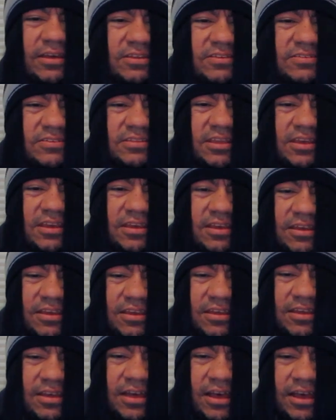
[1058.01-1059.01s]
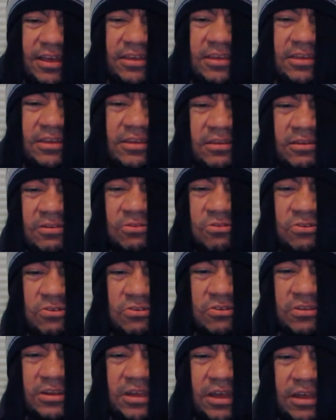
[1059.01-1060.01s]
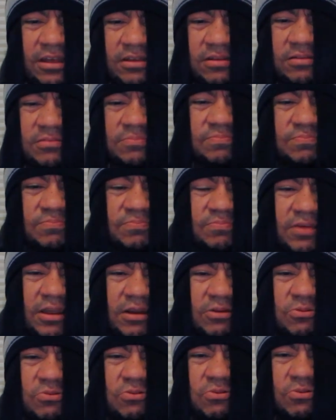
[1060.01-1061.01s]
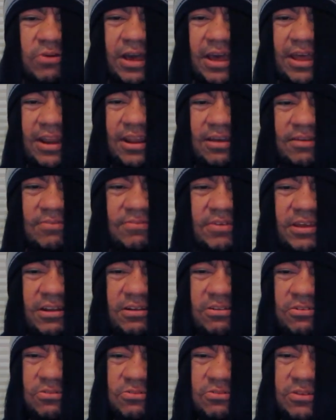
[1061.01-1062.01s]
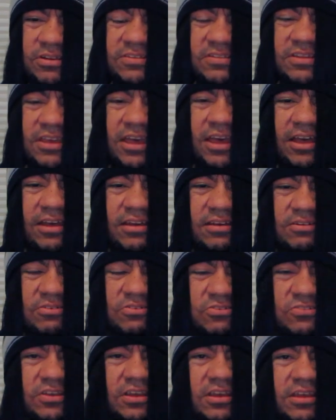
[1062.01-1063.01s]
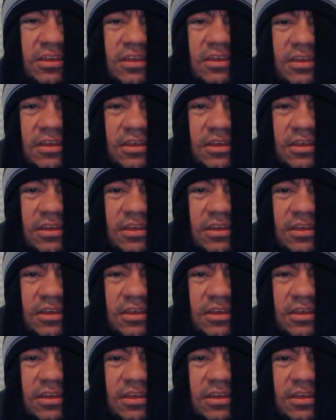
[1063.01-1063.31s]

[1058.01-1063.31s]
Este, ahí o ir a algún lugar a ver, aunque sea, no sé,